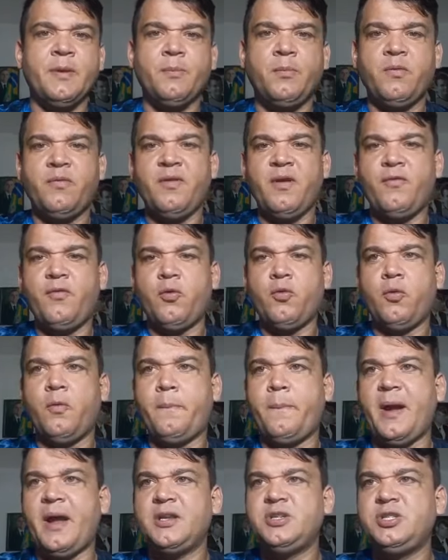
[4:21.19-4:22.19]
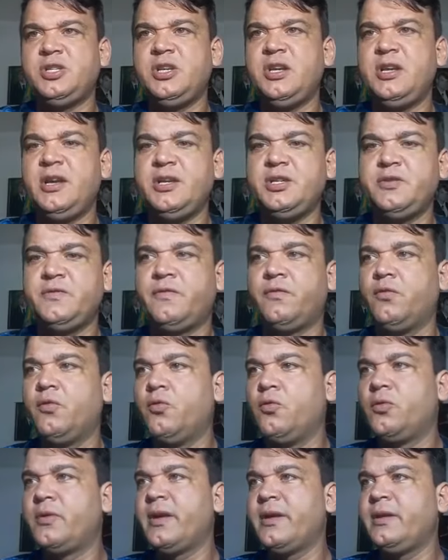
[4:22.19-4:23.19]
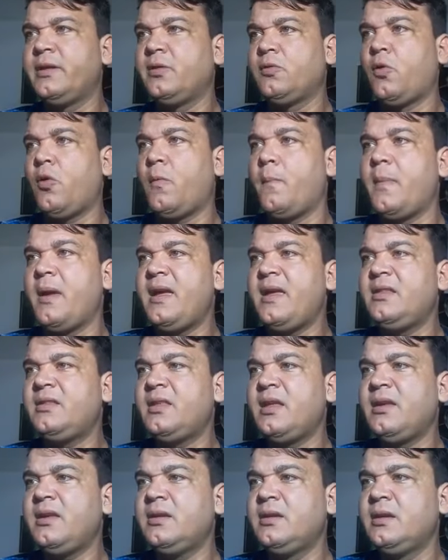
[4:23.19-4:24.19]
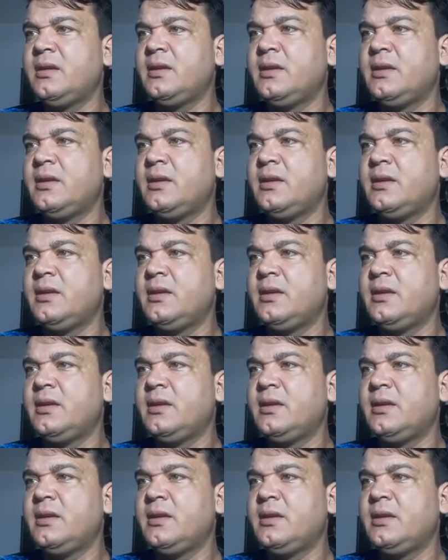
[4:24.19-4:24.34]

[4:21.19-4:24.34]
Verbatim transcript: Por favor, compartilhem, divulguem, comentem